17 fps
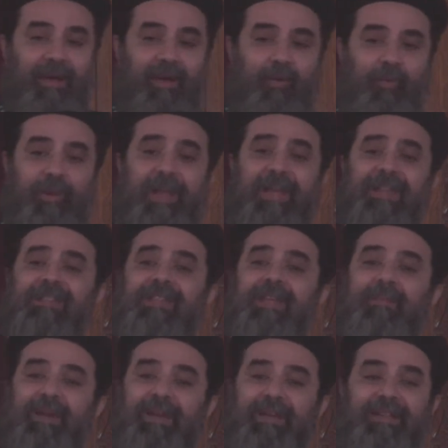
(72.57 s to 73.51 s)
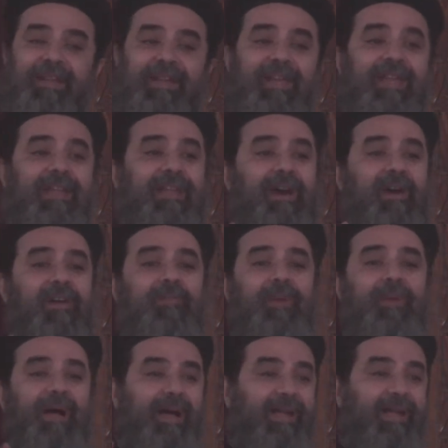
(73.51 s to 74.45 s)
ولادنا محتاجين
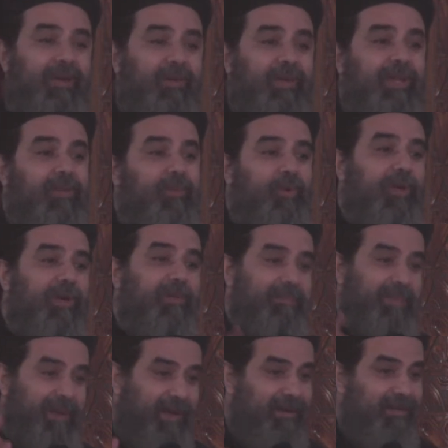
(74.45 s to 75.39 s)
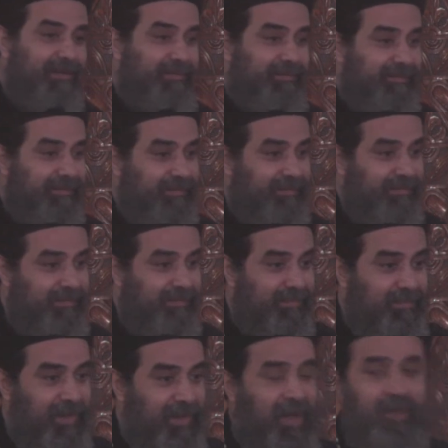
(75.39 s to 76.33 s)
لاربع عناوين مهمه
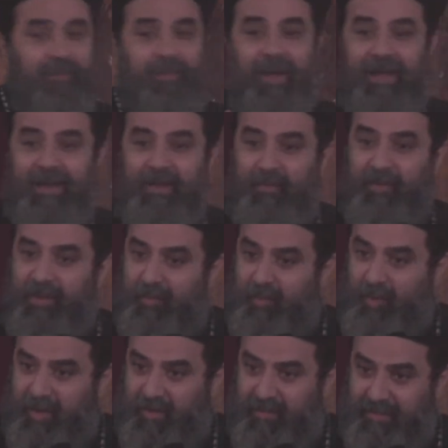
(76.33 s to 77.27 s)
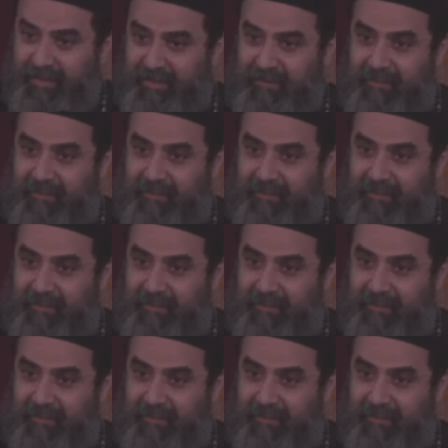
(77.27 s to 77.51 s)
اربع عناوين مهمه